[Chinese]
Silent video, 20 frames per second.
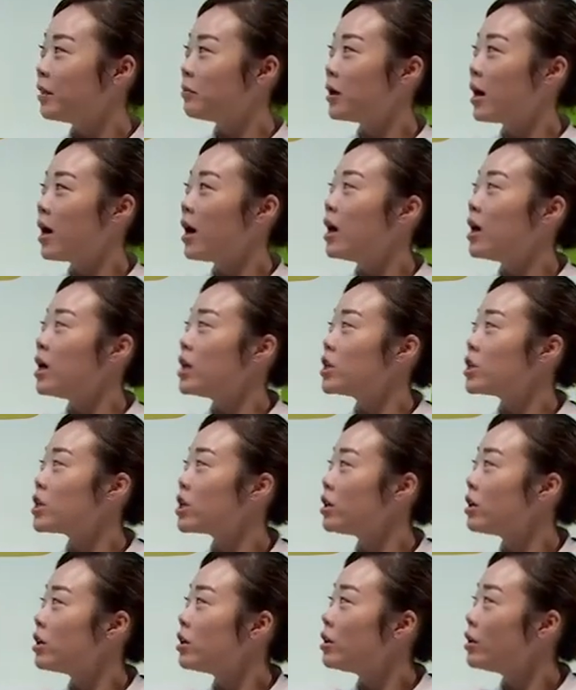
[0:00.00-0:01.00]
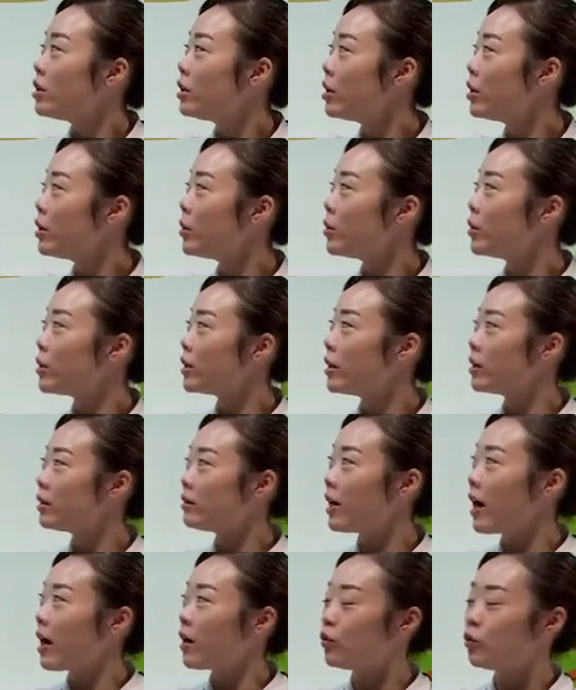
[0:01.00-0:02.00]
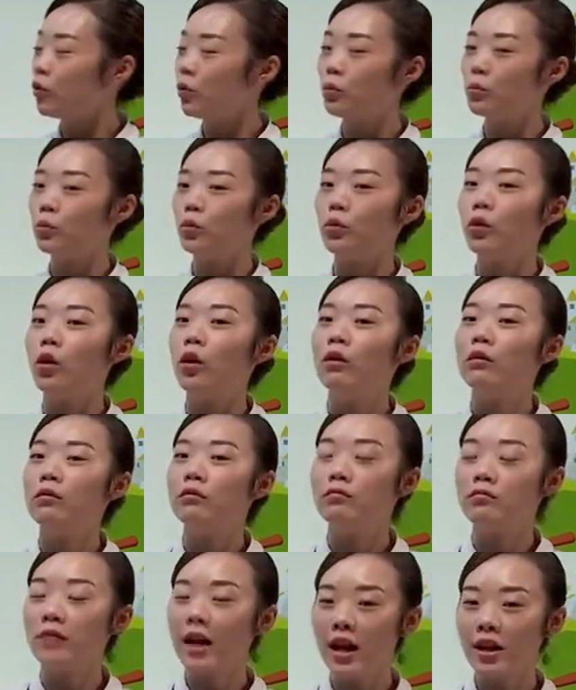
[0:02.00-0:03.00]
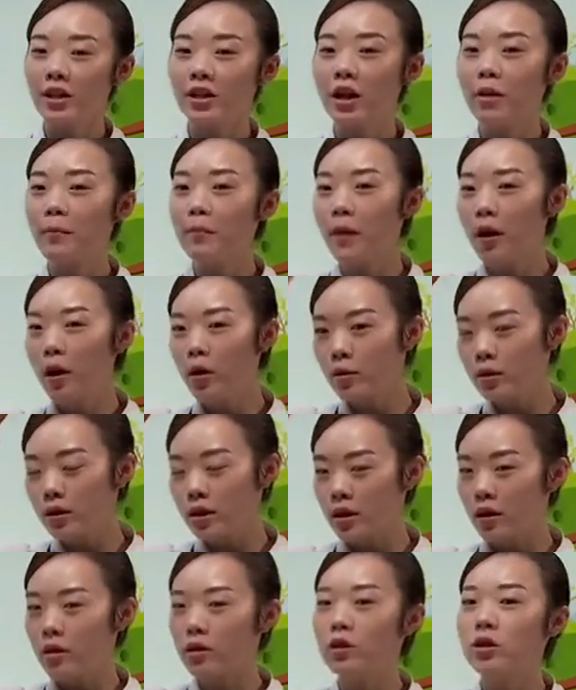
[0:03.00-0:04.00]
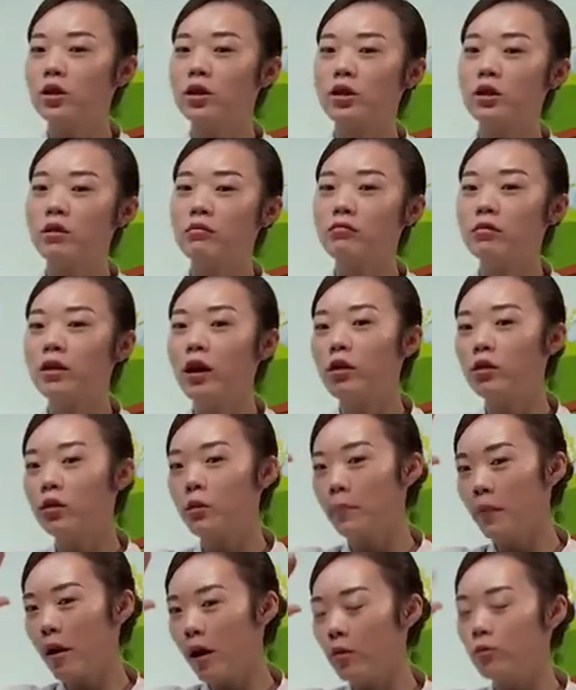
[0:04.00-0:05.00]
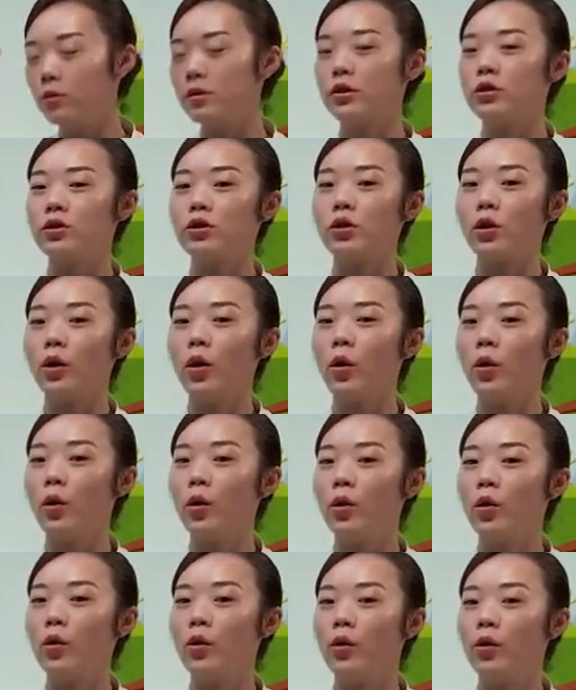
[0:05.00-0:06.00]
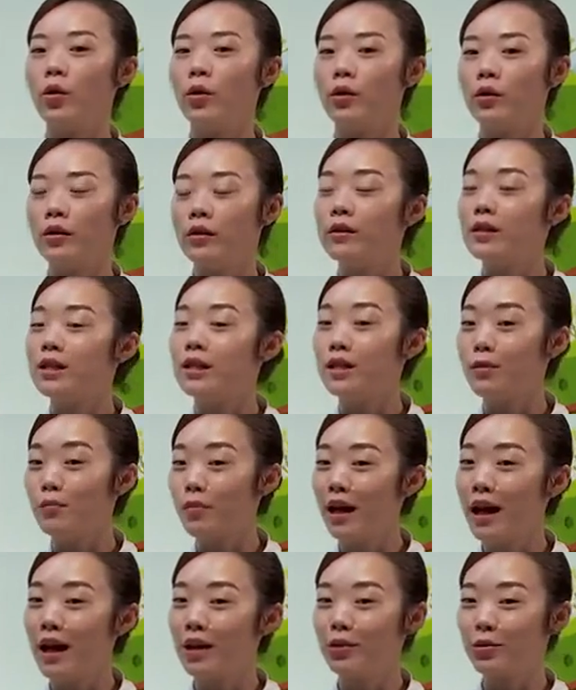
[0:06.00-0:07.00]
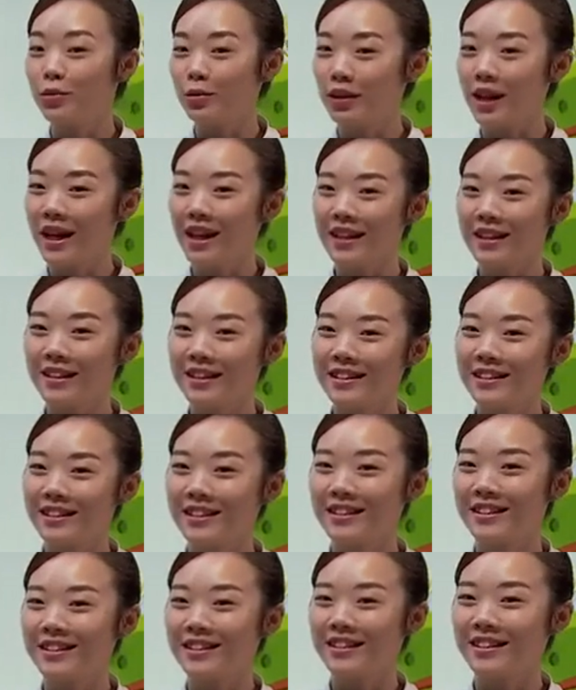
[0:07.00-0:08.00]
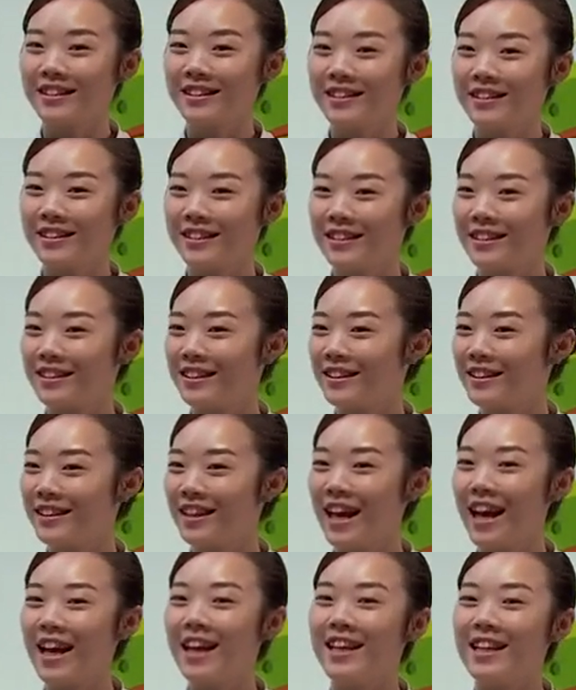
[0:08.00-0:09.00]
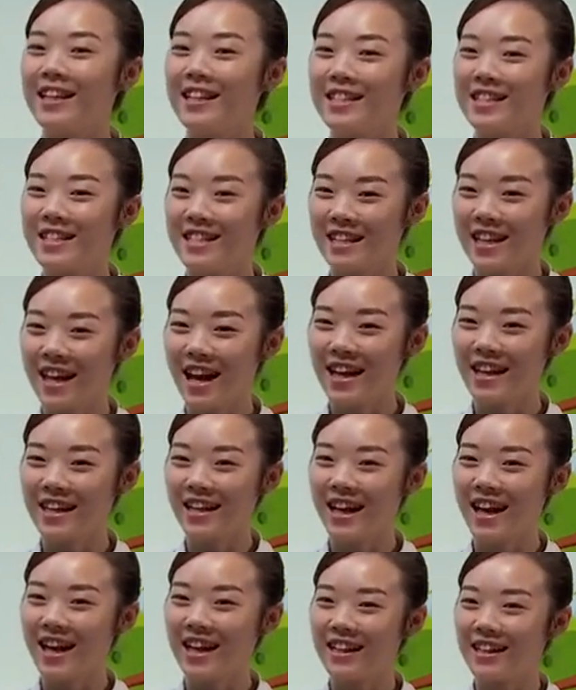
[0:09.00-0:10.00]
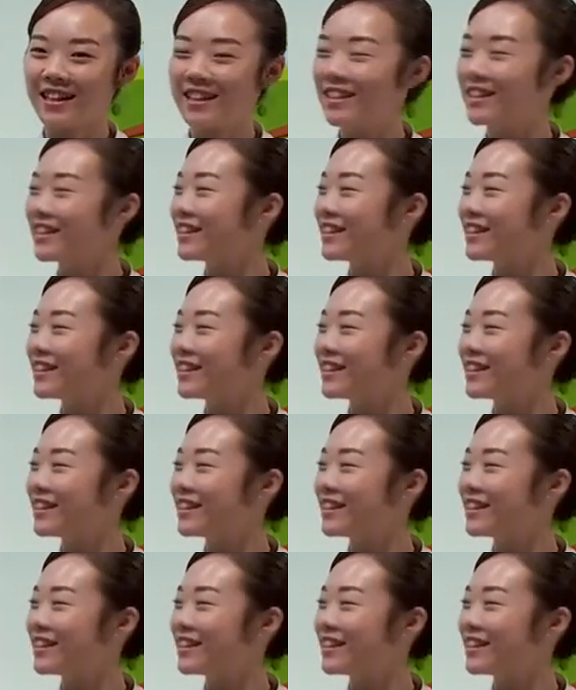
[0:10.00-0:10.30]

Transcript: 那么这六个单韵母戴上帽子，声调的帽子之后怎么来读呢？来，一起看一看。